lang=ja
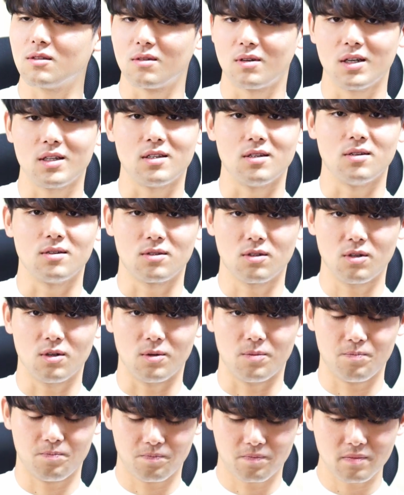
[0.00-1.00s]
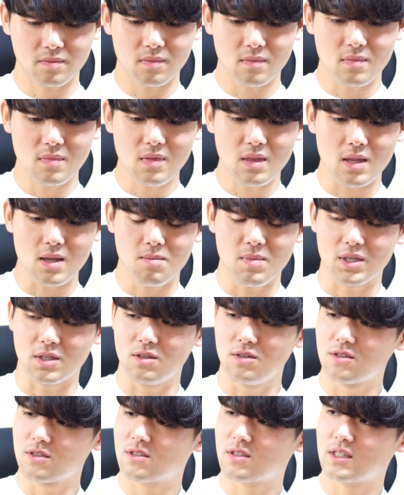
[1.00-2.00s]
きの例で言うと、まあ、
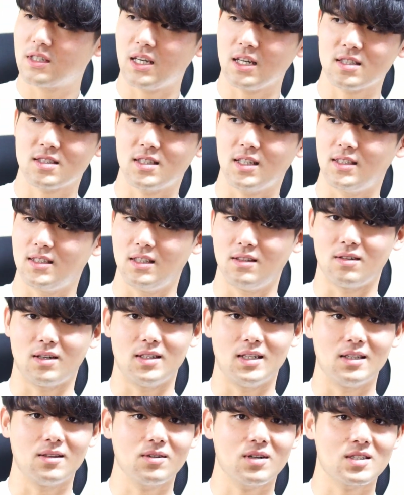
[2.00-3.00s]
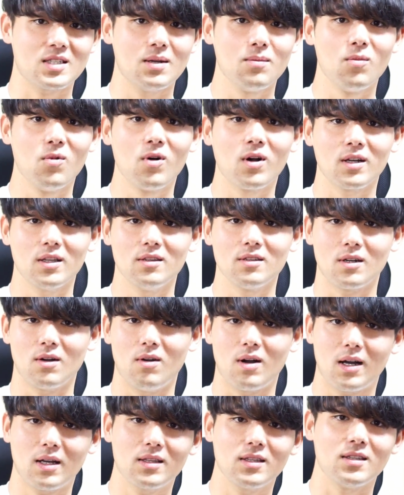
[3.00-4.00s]
ニュースキャスターなのかなんとか専門家なの
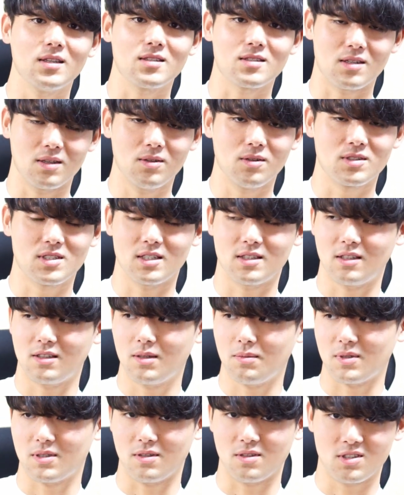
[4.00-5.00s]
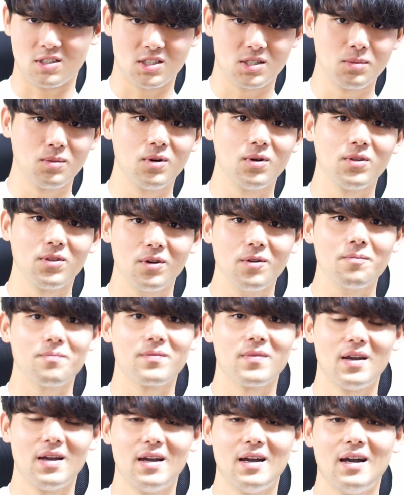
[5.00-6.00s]
かわかんないんですけどじゃあ例えばその相撲
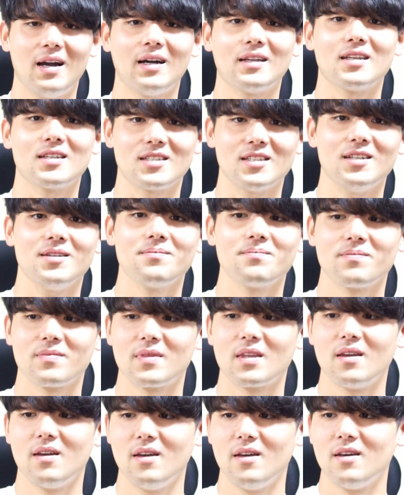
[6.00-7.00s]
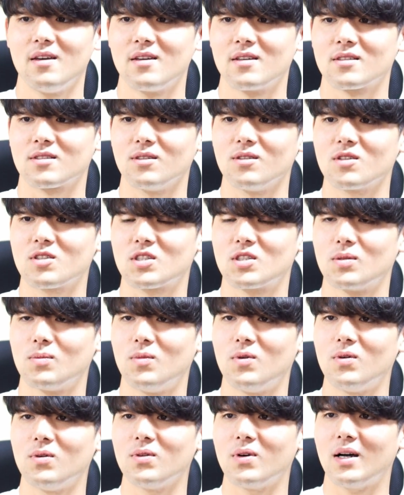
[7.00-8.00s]
の話その
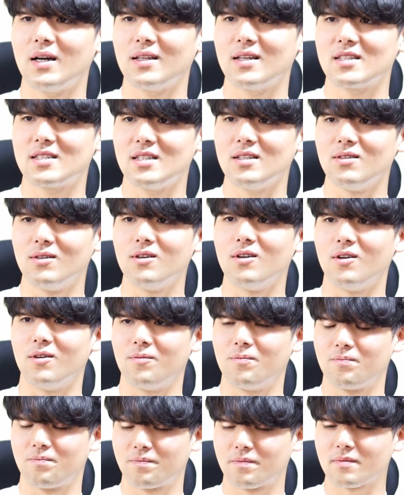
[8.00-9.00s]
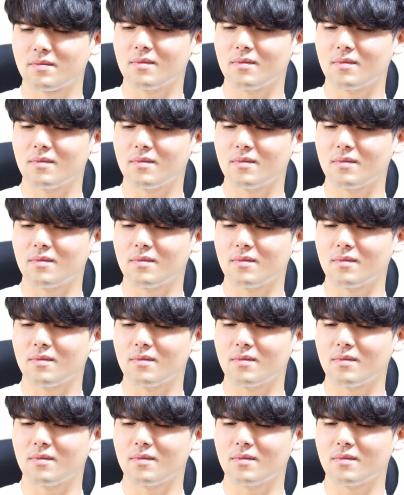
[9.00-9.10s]
相撲の話を